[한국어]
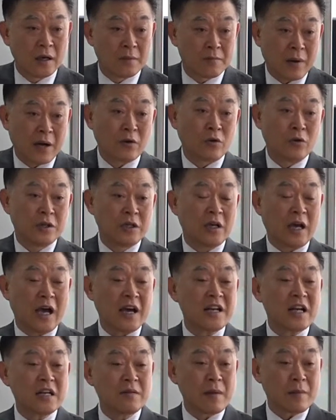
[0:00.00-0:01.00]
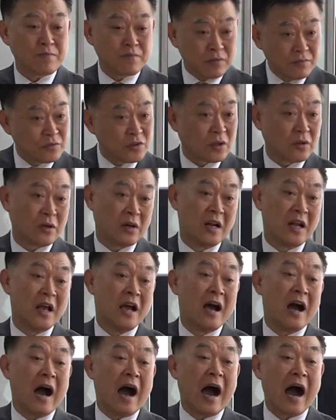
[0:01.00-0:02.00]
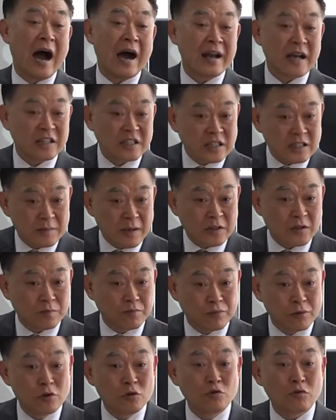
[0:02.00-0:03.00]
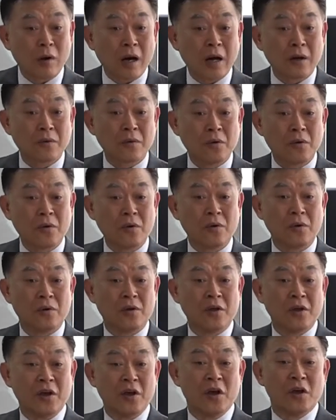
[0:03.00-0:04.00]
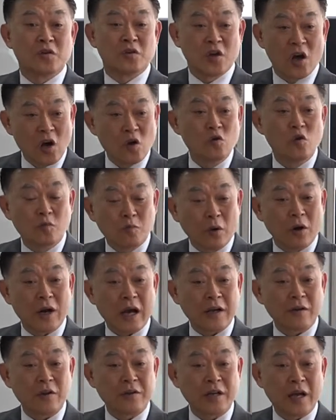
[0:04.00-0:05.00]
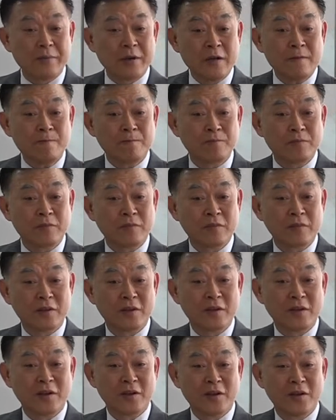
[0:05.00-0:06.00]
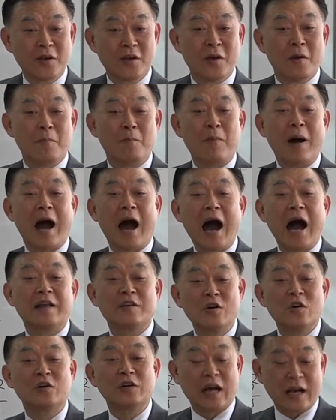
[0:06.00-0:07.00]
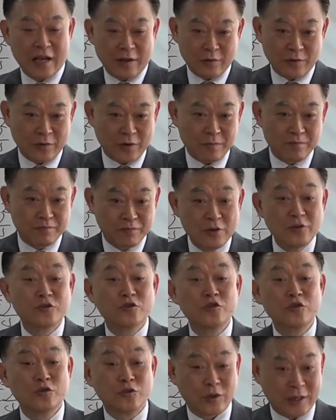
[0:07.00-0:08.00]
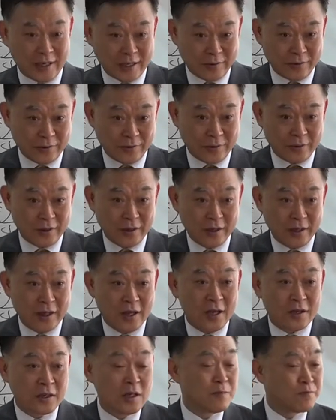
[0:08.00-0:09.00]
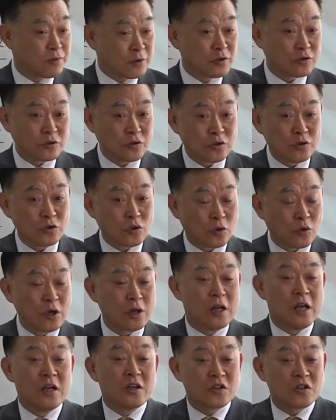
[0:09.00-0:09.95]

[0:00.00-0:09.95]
바로 이 하나님의 품성을 알았음에도 불구하고 결국 뭘 하게 됐냐면 반역을 하게 된 거예요. 불순종을 하게 된 거예요. 그 불순종을